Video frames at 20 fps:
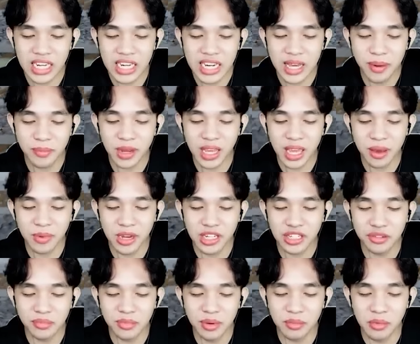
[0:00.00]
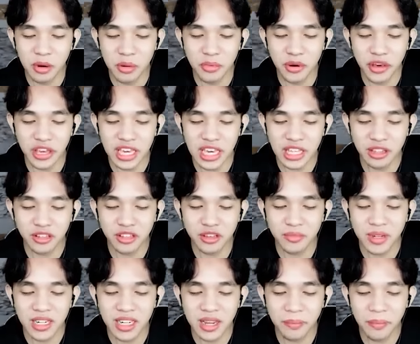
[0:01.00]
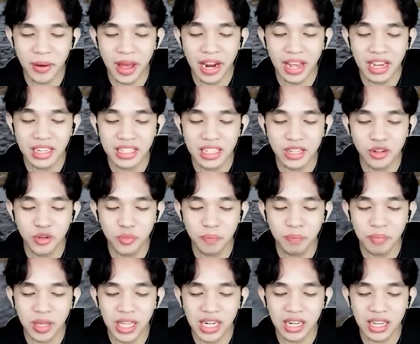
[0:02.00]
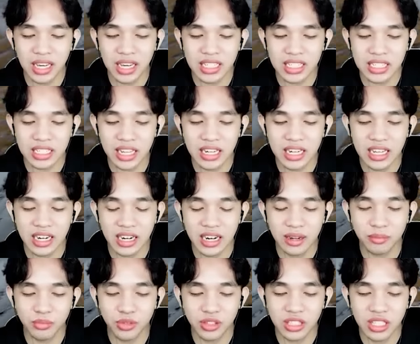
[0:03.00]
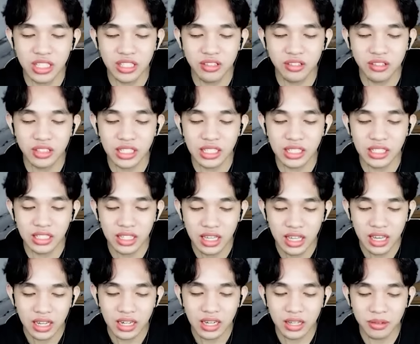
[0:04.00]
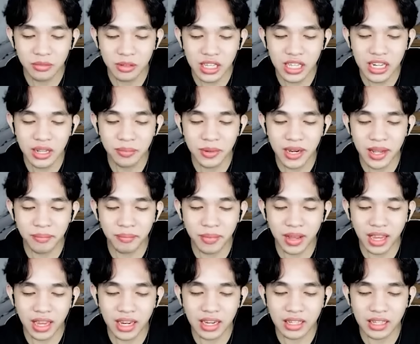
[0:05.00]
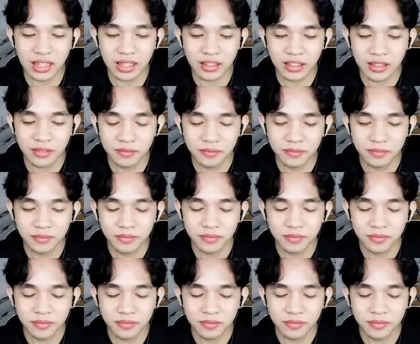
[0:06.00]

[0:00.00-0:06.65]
Jadi dia pakai baju bobo boy gitu, cuman kepalanya upin guys, ada rambutnya juga. Nah begini penampakannya kan.